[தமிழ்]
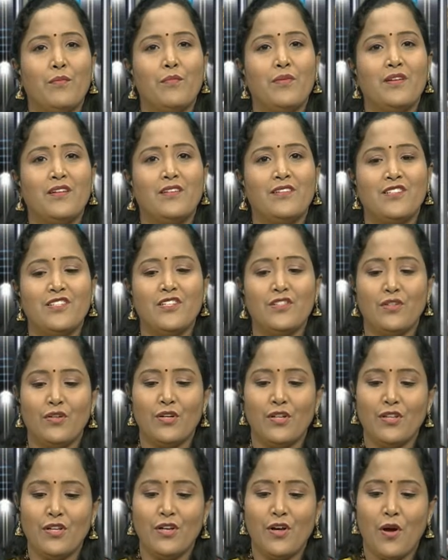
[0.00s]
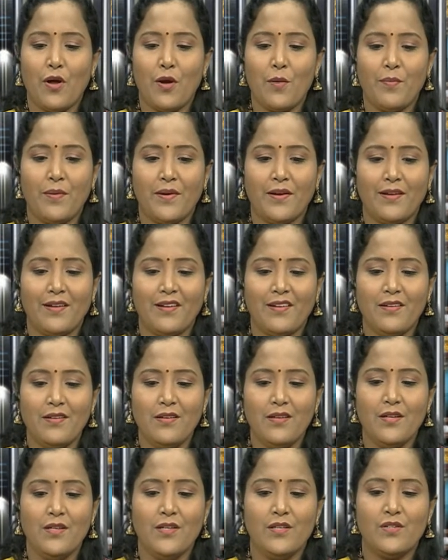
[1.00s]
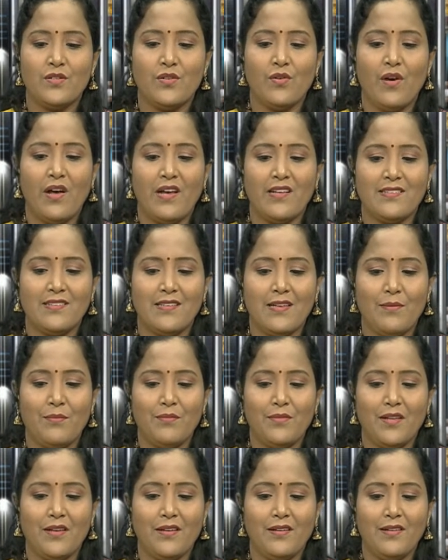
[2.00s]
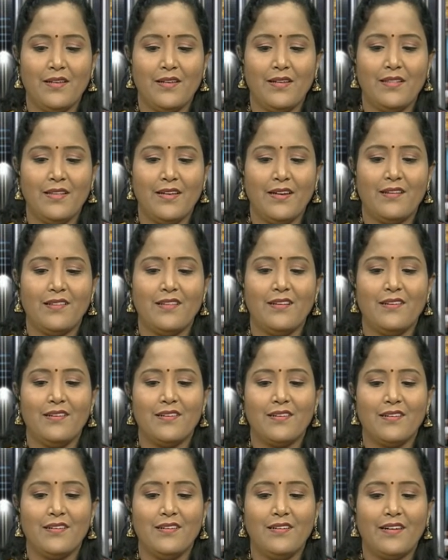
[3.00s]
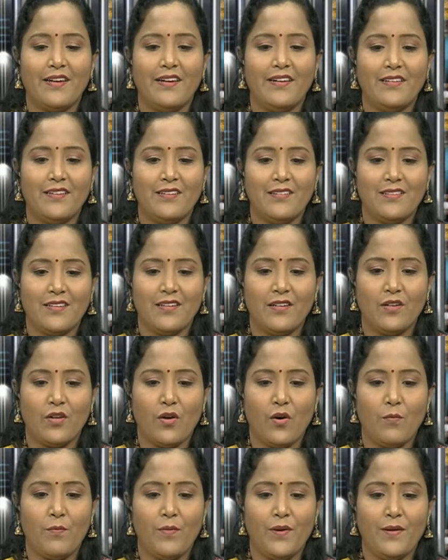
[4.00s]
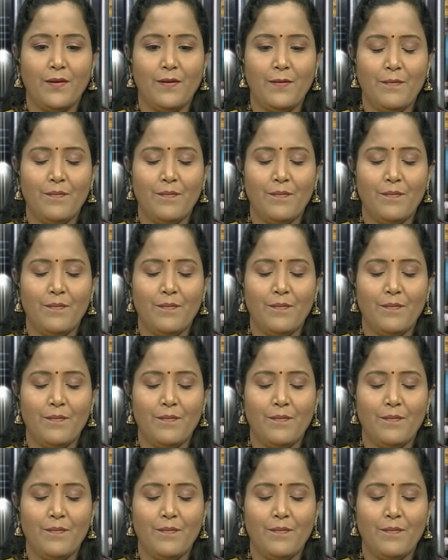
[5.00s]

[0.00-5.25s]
ரொம்ப நன்றி தொடர்ந்து கால் பண்ணுங்க ஸோ அஸ்ஸாம் தான் இந்த இடத்துல இருக்கு ரைட் ஹேண்ட் சைட் டாப்ல